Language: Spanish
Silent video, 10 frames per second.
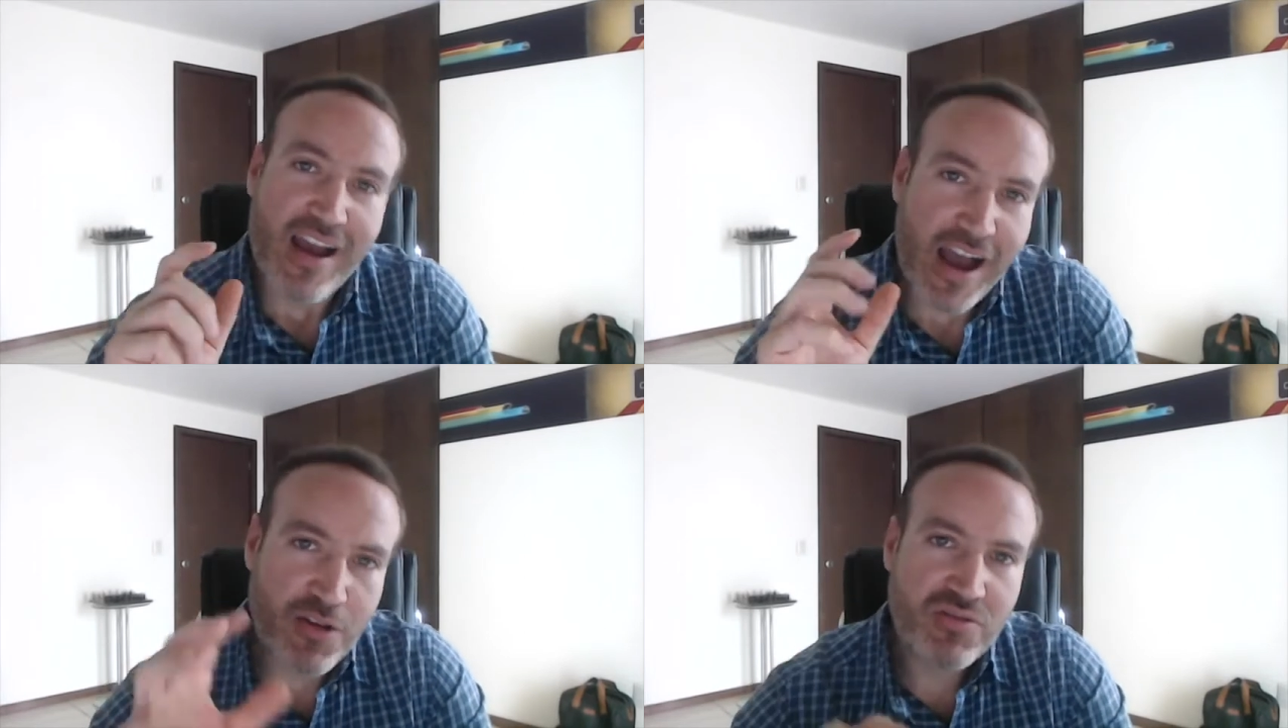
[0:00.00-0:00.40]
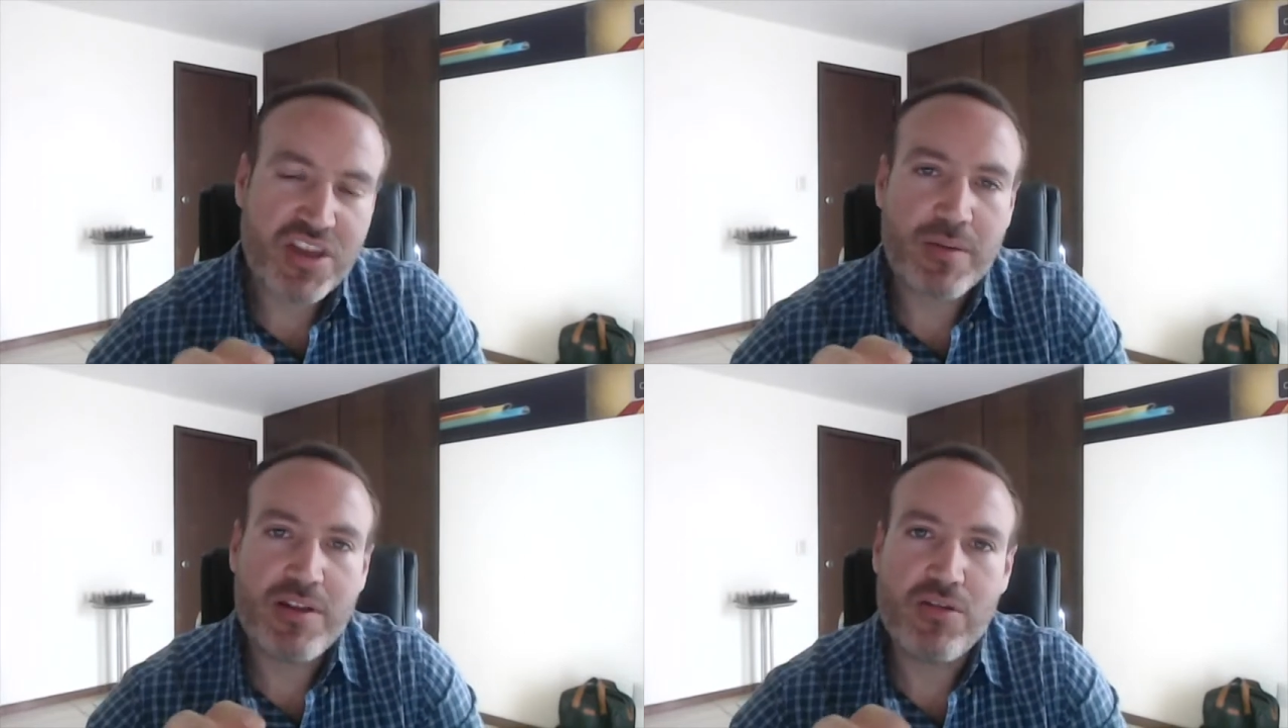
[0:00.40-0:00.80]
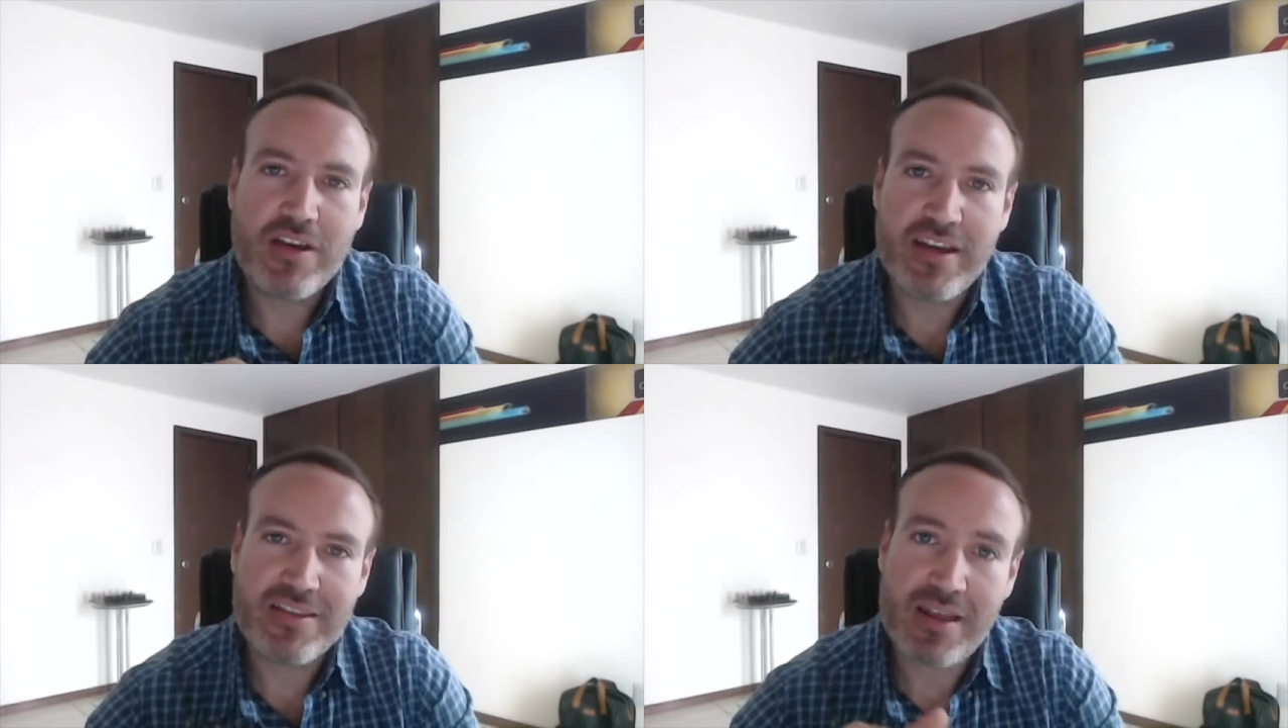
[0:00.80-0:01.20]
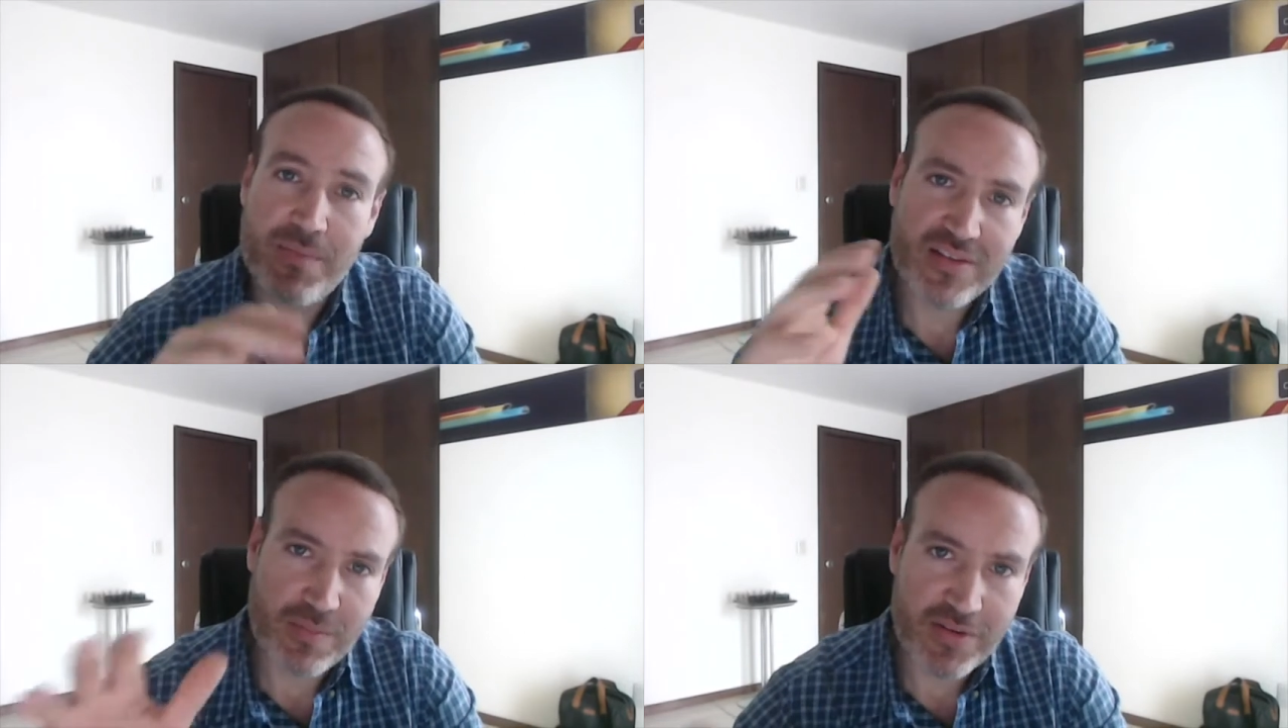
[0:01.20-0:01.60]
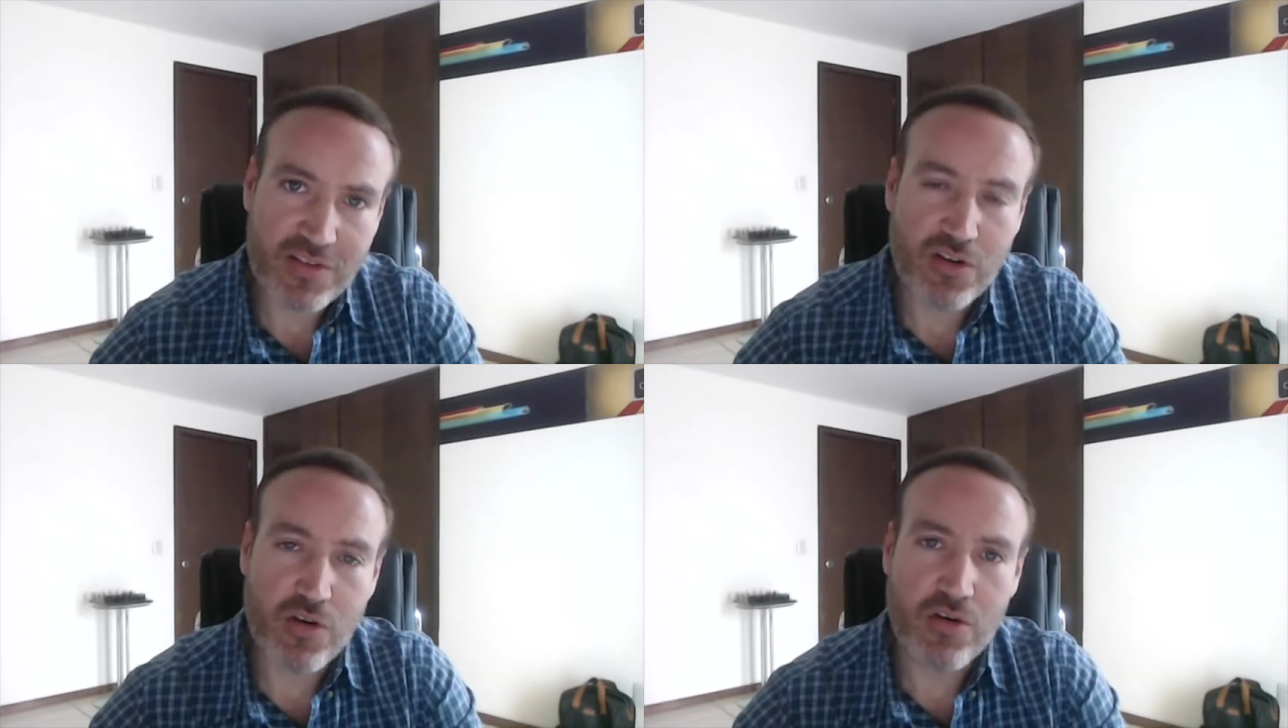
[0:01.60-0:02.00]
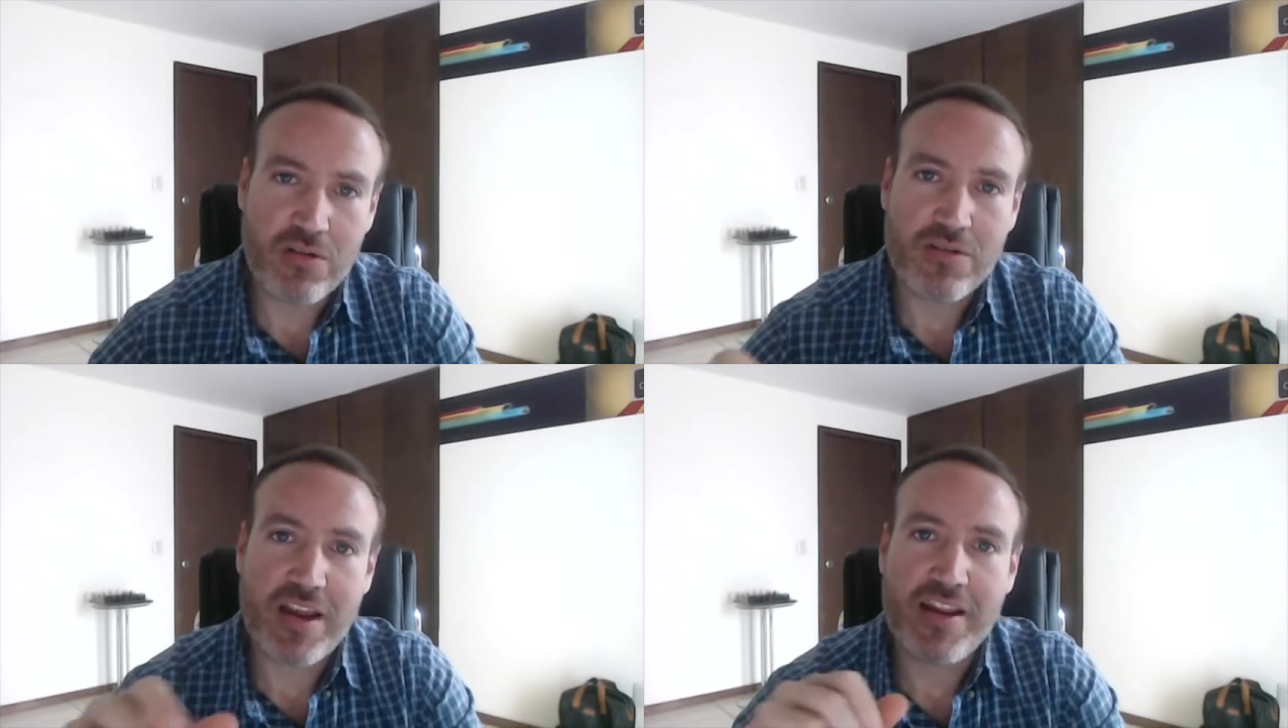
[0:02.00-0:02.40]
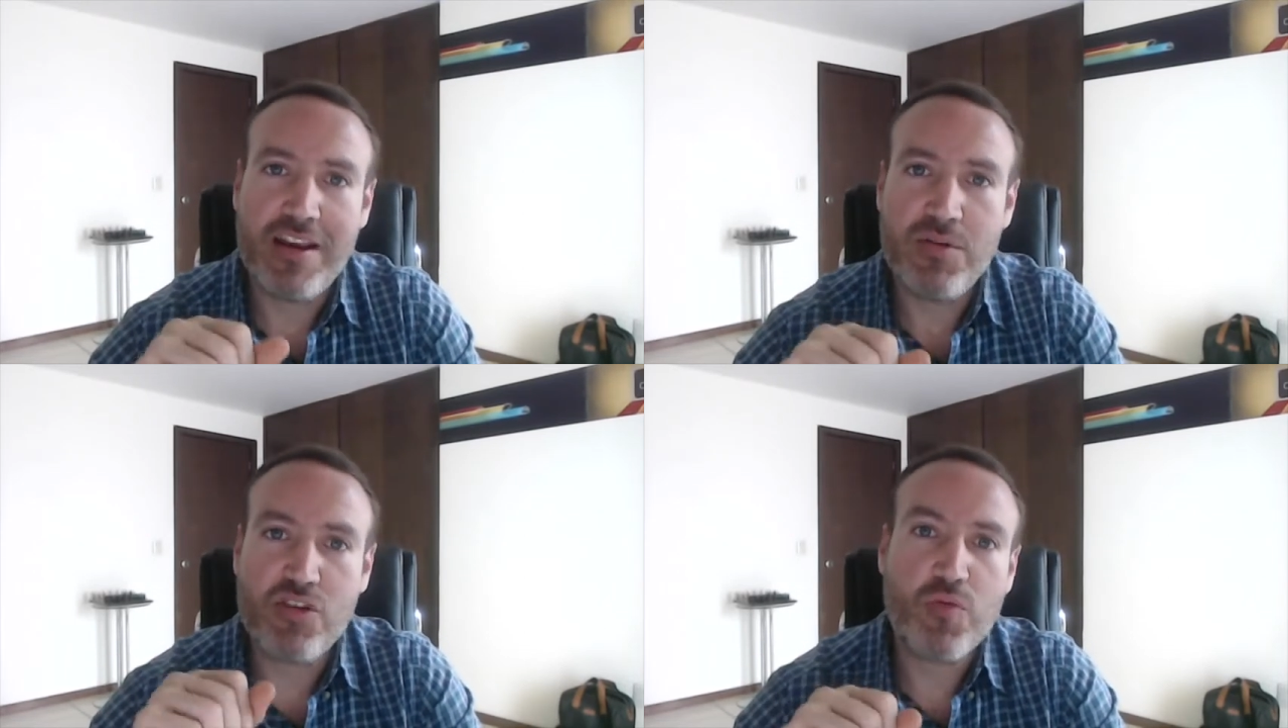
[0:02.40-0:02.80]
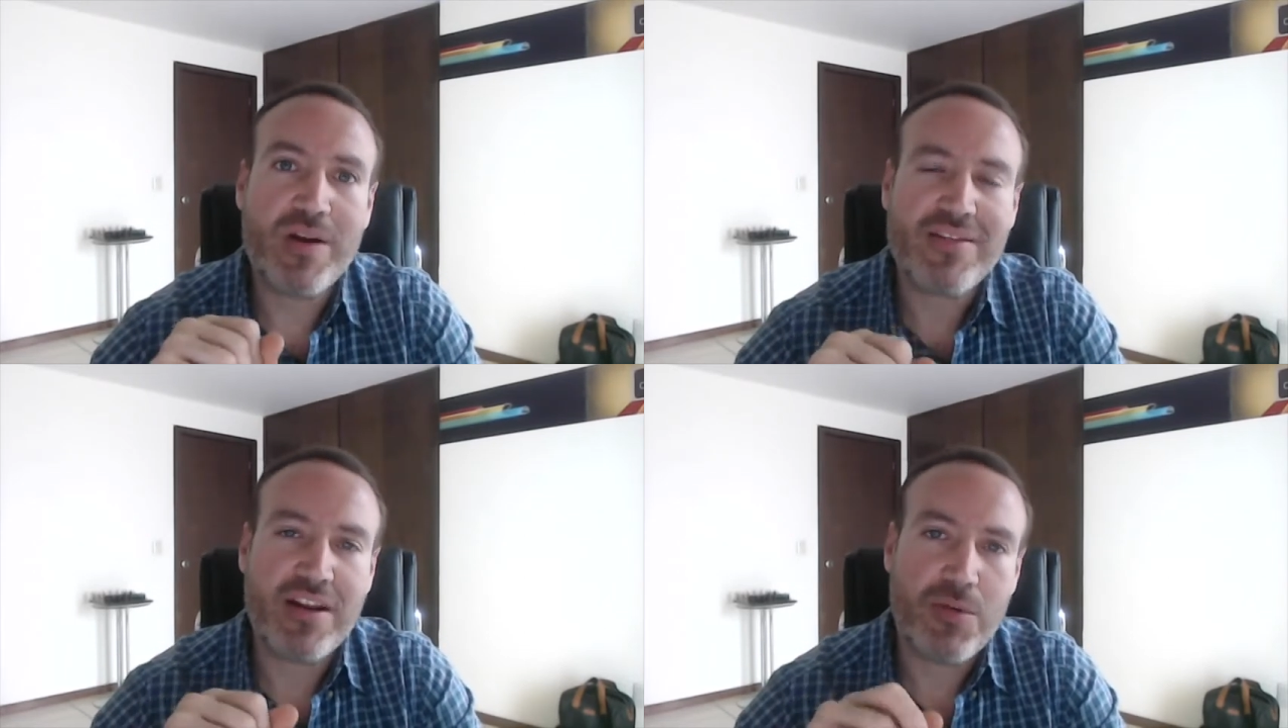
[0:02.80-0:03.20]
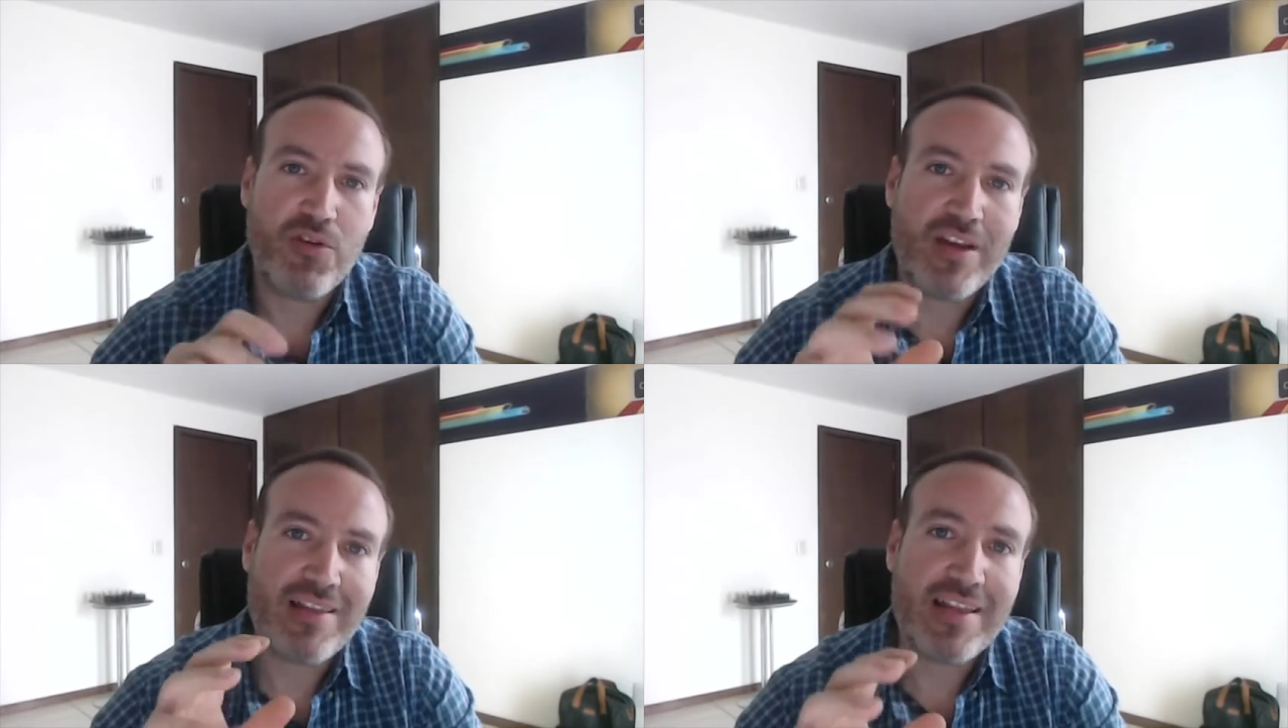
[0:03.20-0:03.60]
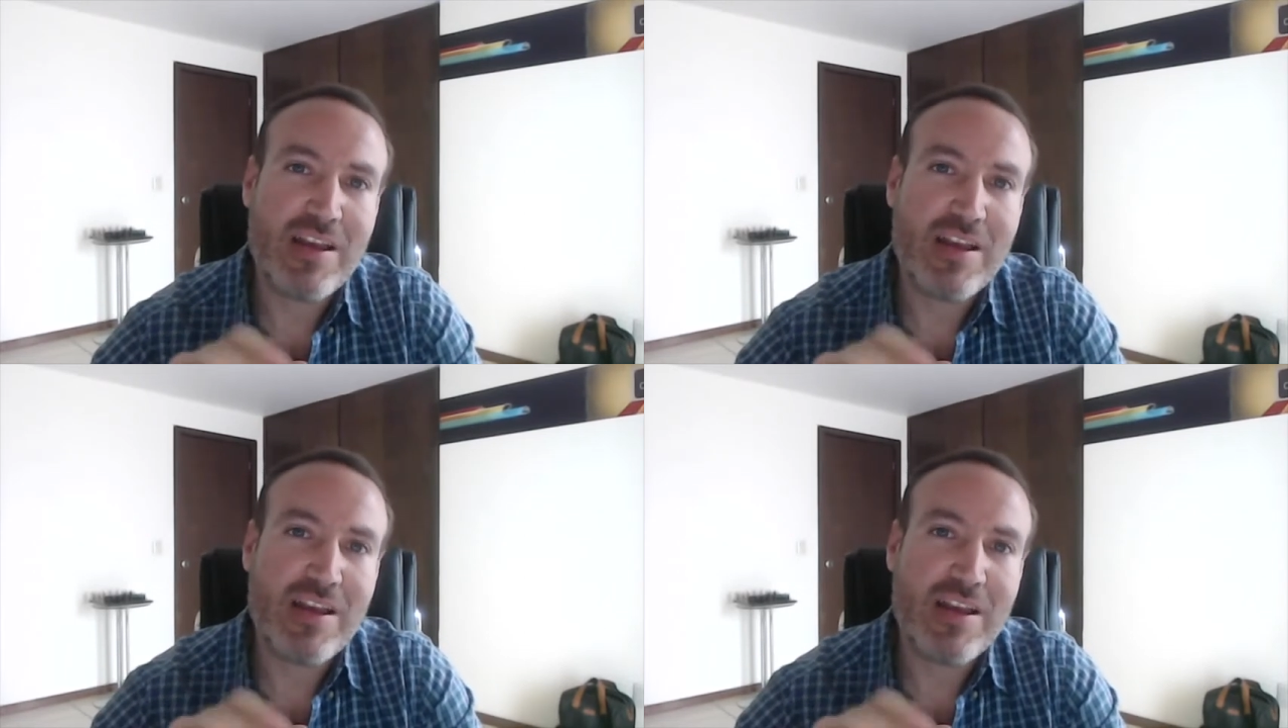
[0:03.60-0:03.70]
Hay un término que también se mencionó en el libro Supercerebro que es la